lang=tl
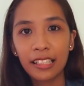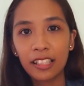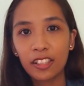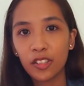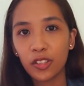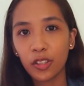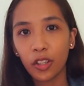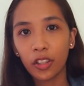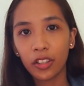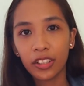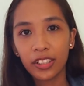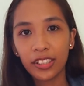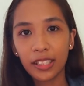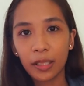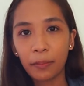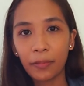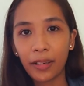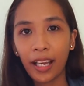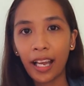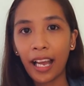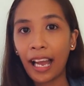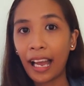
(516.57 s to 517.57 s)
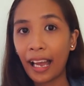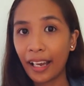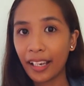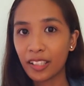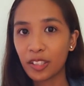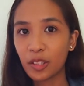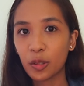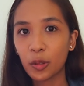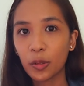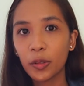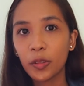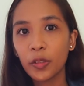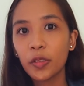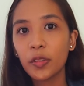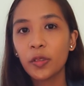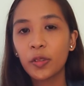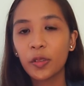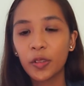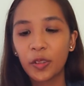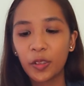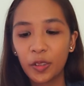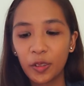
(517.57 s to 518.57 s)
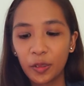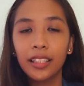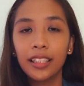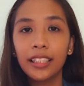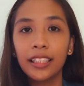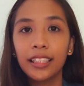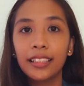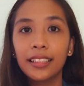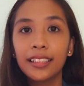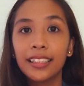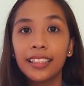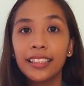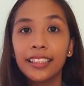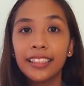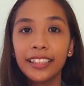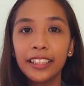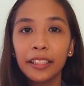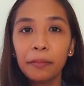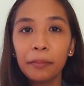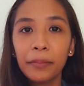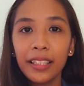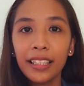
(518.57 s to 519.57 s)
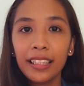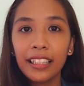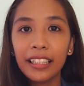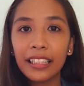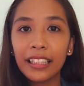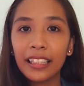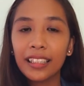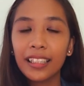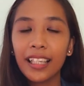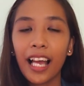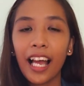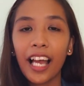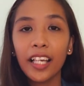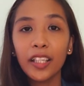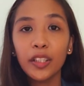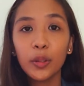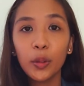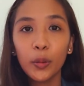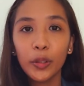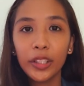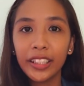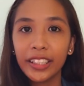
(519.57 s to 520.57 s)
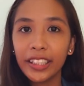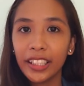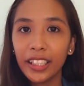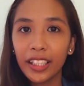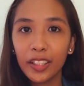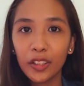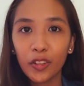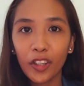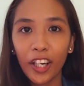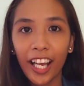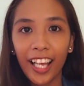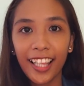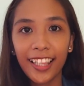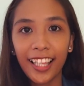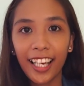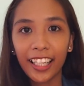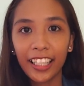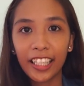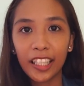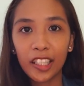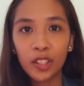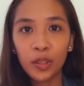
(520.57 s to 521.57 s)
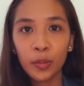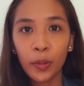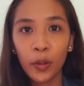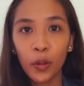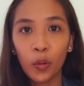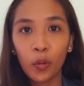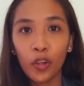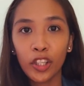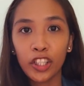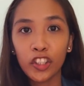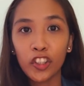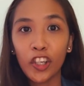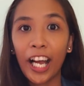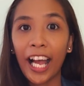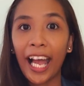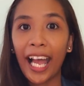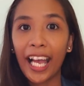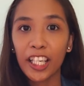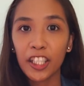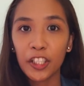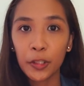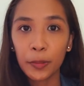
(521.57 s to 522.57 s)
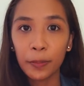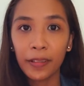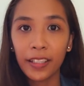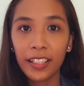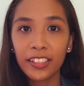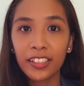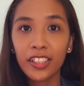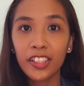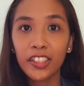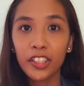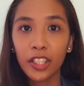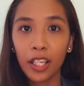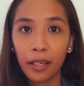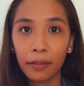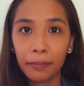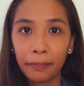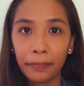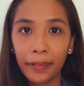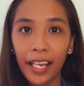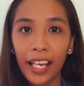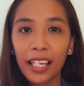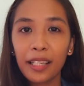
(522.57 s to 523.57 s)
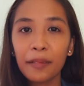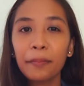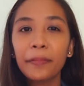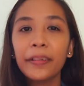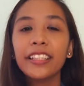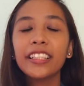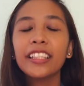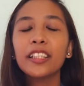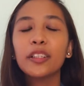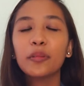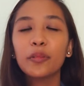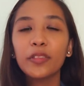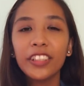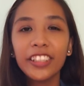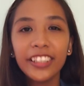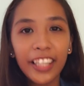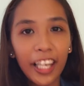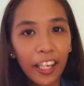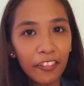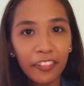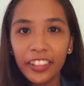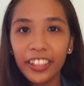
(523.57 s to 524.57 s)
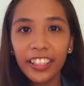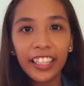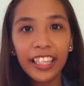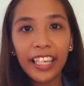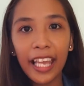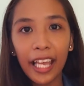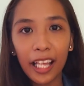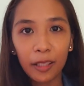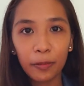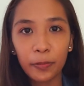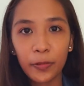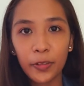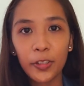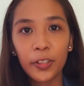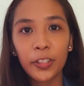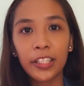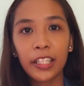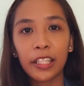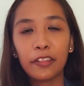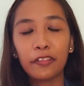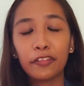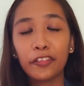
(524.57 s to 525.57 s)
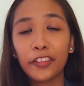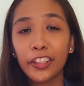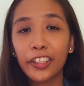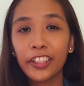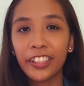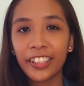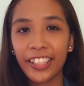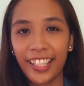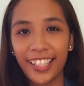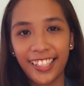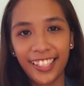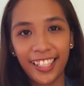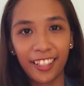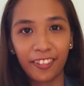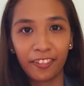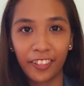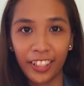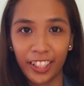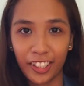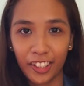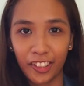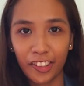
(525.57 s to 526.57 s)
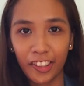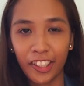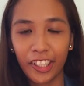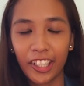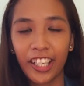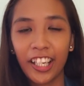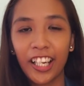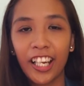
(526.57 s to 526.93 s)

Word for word: Sorry sa mga aso. Hindi man nag, I know hindi ganun kalaki na yung makuha niyo ang cashback sa Shopback, but it will definitely help you save for your next adventure.